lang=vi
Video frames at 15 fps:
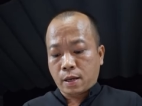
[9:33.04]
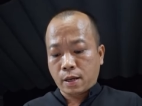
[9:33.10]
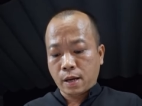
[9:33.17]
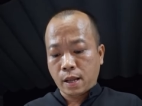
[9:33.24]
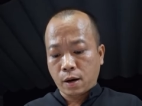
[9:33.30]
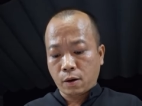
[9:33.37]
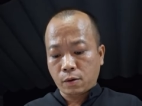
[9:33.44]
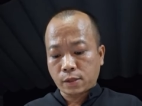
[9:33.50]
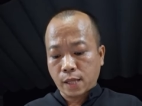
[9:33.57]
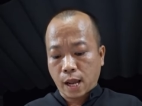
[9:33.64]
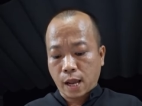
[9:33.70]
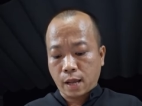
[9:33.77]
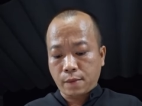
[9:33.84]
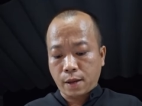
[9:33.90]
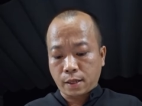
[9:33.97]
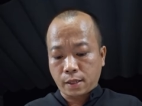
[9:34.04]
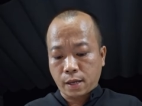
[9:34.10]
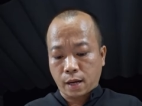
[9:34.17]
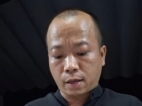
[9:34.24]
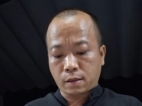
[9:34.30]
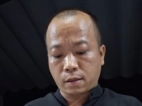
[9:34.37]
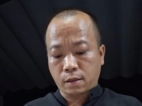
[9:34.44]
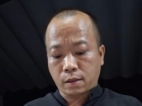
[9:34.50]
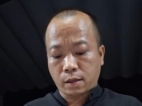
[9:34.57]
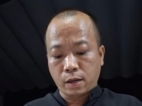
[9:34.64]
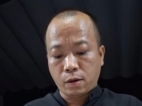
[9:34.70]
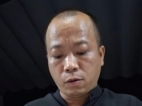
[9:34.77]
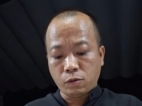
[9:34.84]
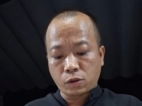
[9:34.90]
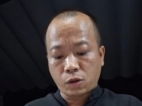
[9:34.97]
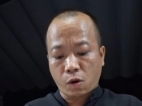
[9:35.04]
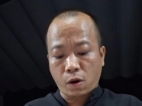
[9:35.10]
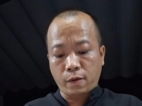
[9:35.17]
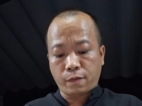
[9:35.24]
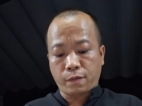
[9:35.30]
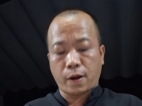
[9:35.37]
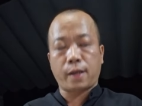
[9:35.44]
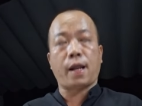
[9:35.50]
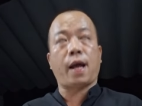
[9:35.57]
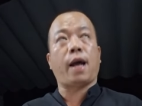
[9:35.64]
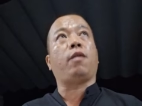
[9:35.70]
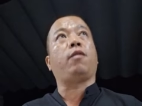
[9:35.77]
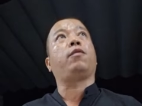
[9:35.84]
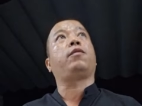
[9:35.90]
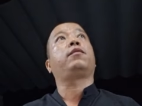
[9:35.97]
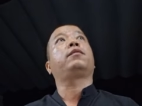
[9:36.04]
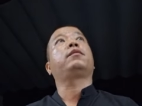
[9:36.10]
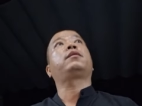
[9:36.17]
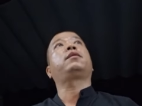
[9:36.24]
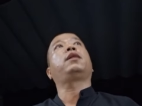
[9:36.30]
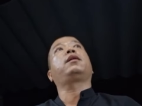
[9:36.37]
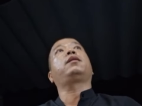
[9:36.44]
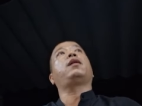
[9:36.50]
điều sai biết nhận cứu rỗi phần nào tức